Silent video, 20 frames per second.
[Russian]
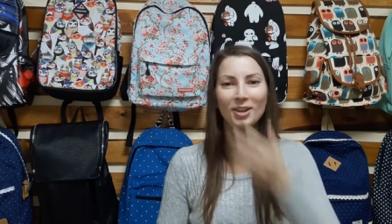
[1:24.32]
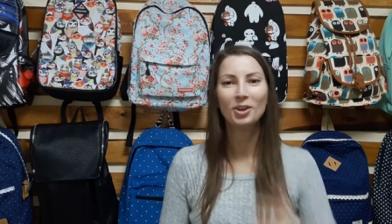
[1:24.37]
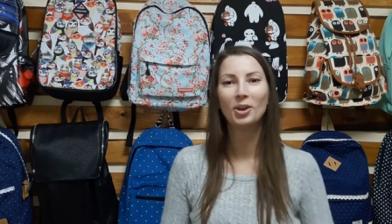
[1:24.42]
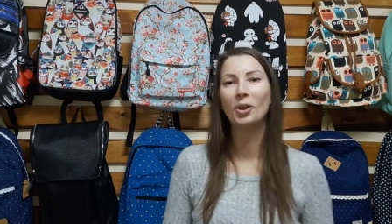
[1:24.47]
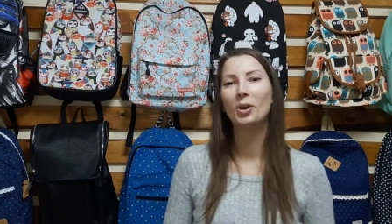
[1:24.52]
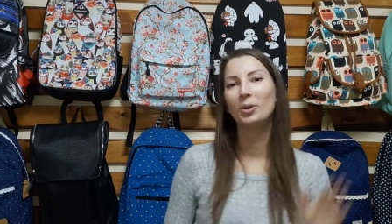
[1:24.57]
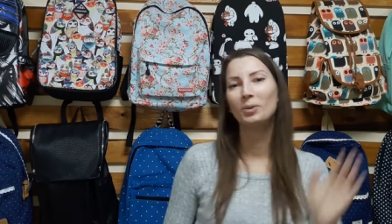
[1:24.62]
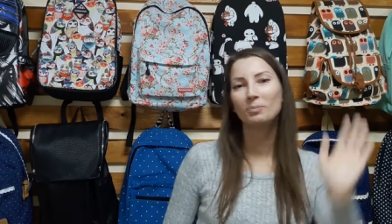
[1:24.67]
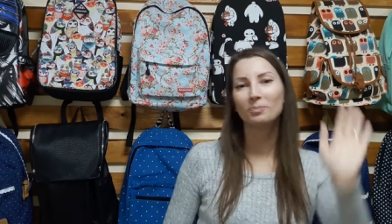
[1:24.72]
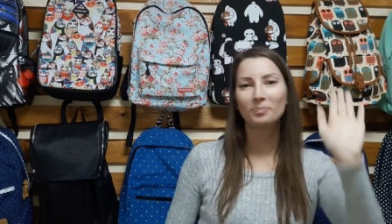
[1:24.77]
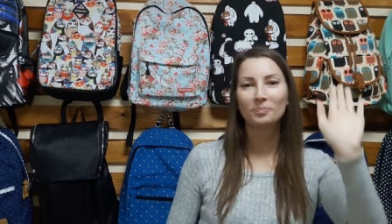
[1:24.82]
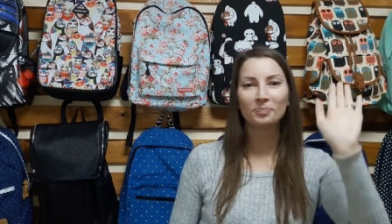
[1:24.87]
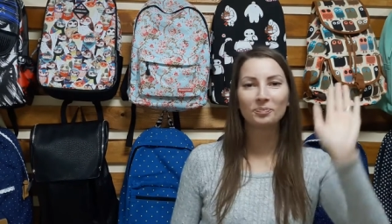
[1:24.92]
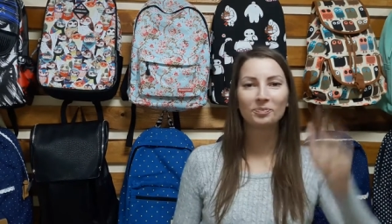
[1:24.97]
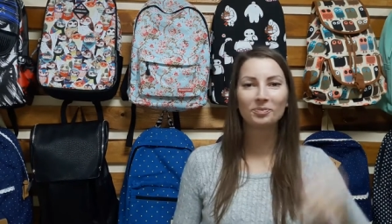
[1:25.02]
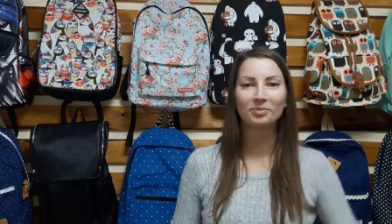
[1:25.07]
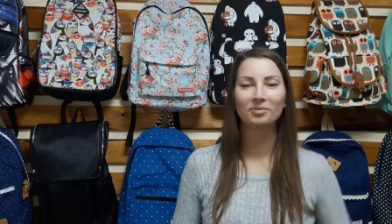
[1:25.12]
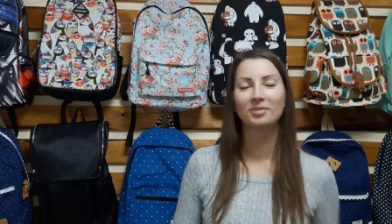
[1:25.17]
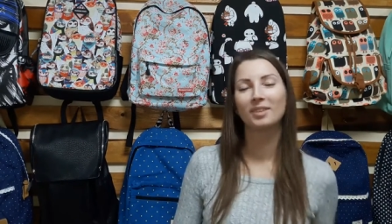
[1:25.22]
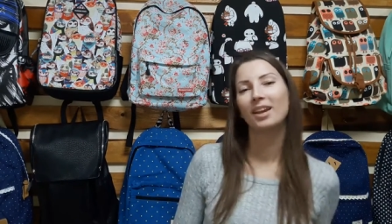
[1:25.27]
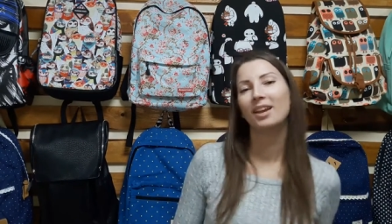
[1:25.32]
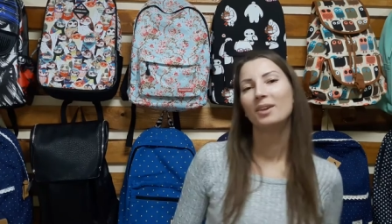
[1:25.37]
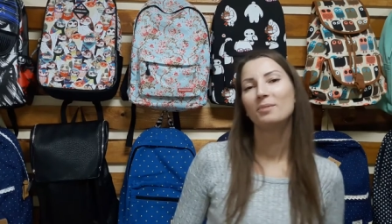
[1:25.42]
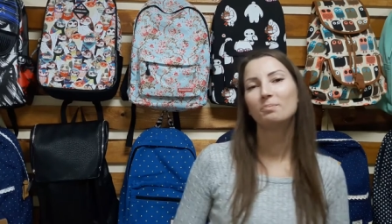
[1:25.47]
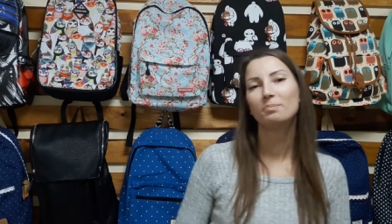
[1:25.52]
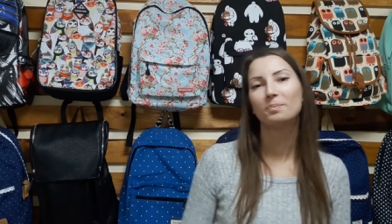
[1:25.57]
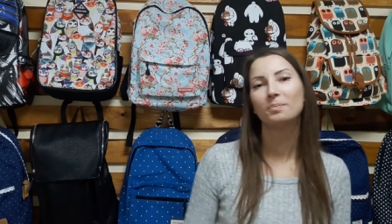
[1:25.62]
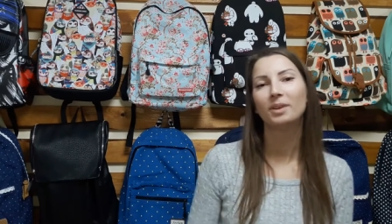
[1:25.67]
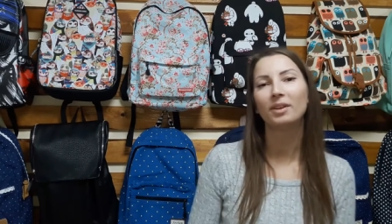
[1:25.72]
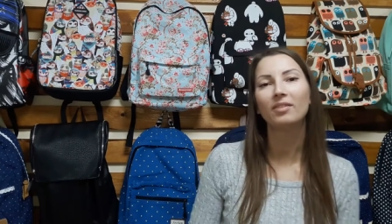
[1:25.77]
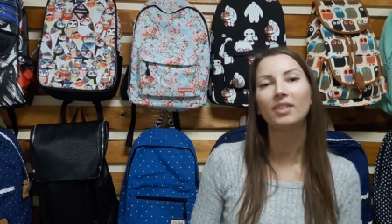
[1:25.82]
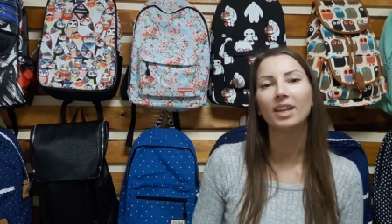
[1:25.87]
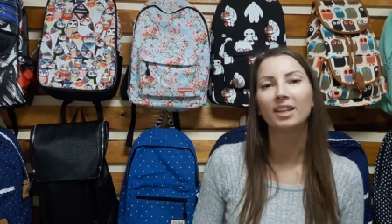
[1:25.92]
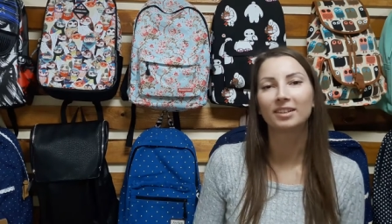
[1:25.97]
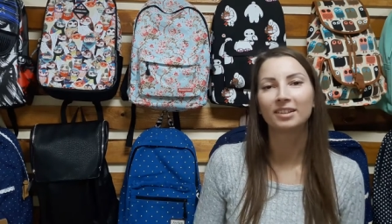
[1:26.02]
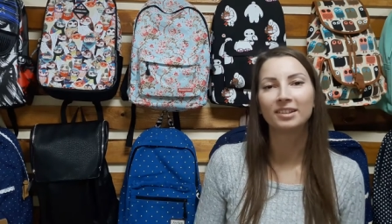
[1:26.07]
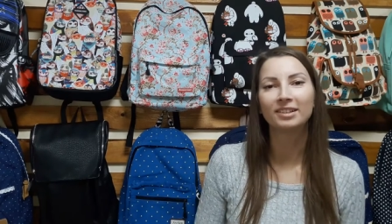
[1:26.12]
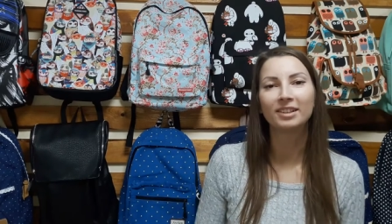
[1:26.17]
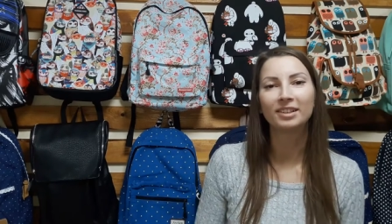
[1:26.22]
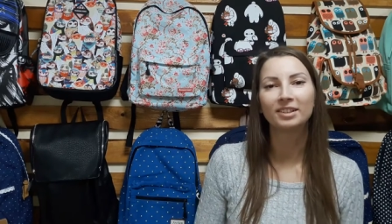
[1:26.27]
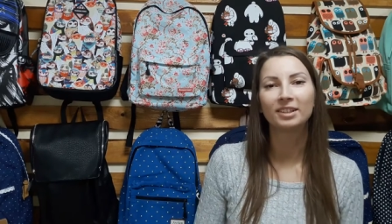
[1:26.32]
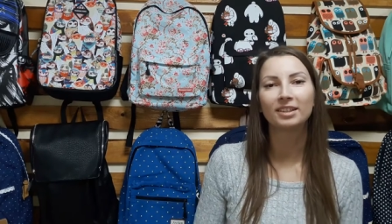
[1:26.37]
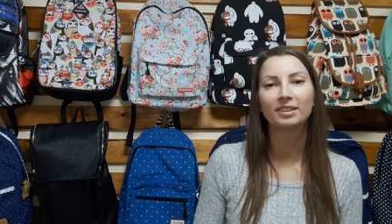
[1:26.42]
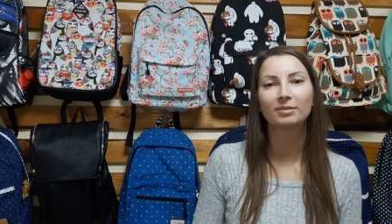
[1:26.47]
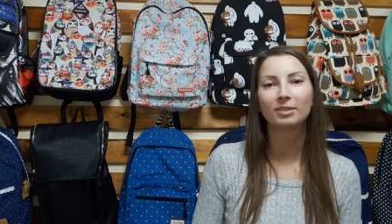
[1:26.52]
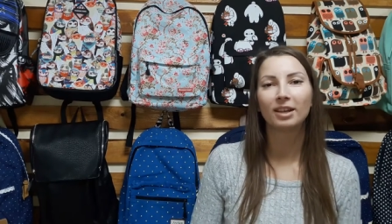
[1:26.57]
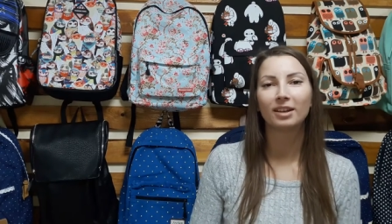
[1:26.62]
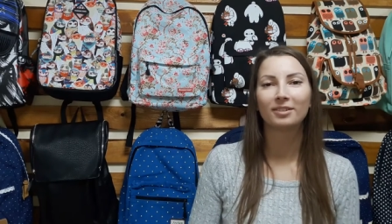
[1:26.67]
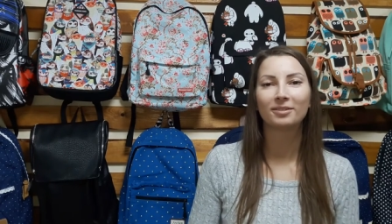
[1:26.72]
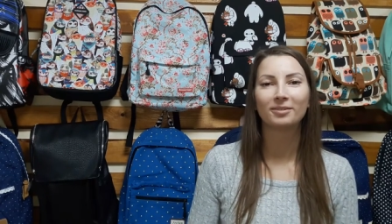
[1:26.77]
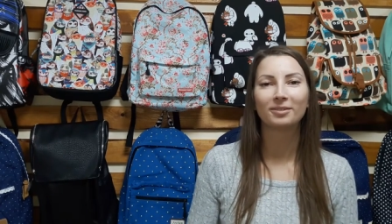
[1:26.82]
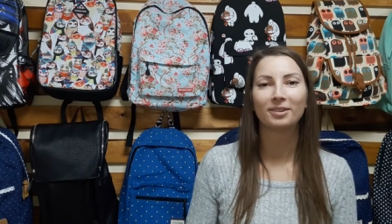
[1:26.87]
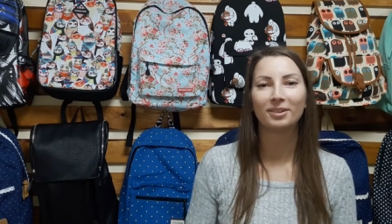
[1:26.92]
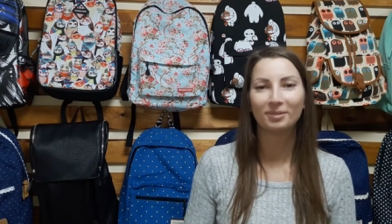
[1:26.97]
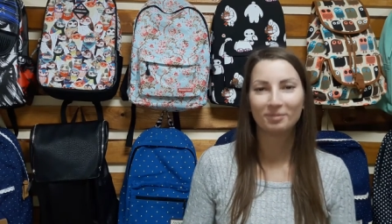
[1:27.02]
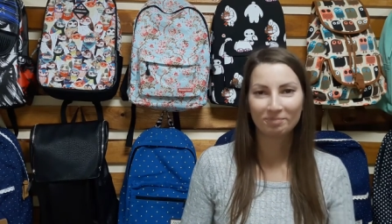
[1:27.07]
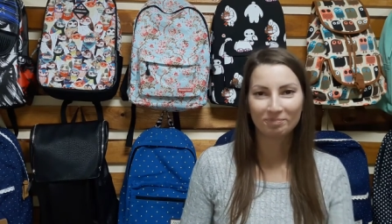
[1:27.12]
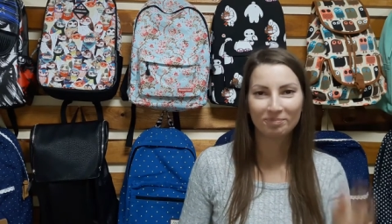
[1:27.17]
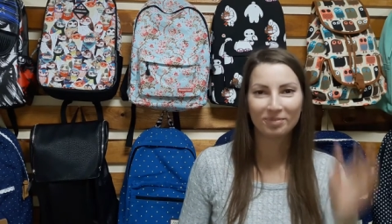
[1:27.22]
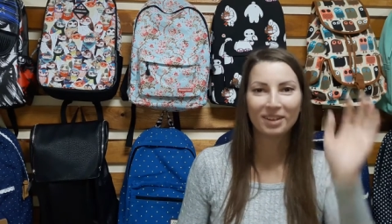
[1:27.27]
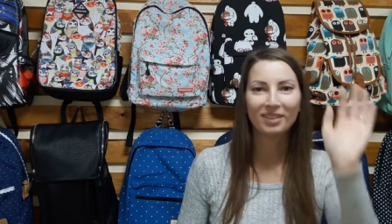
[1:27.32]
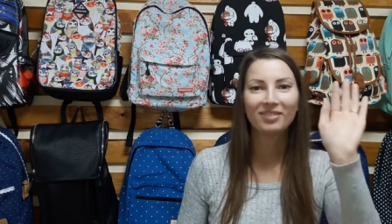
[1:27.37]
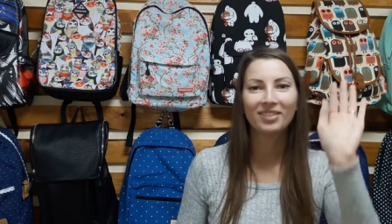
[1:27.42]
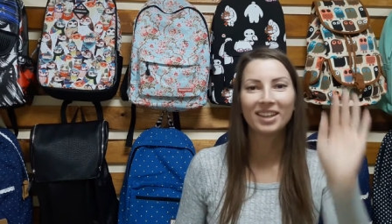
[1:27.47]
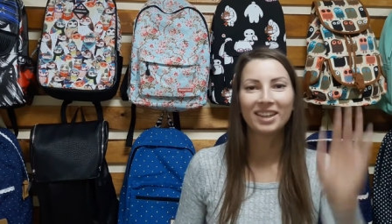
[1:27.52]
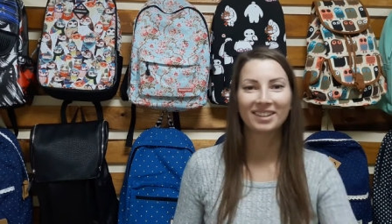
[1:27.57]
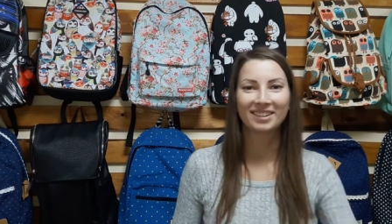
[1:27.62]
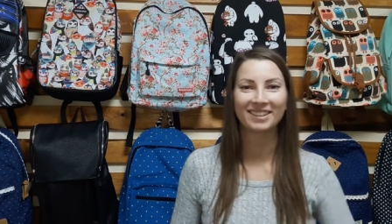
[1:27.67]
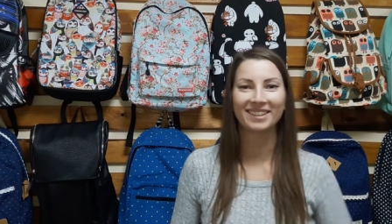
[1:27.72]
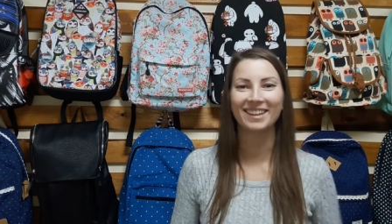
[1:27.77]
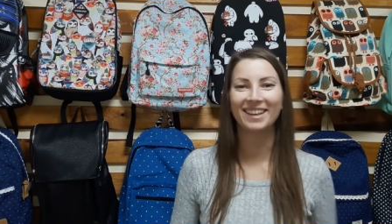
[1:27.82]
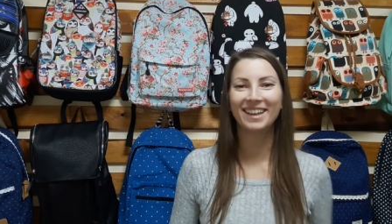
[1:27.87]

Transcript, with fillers: Ну давай. Привет, интернет Привет!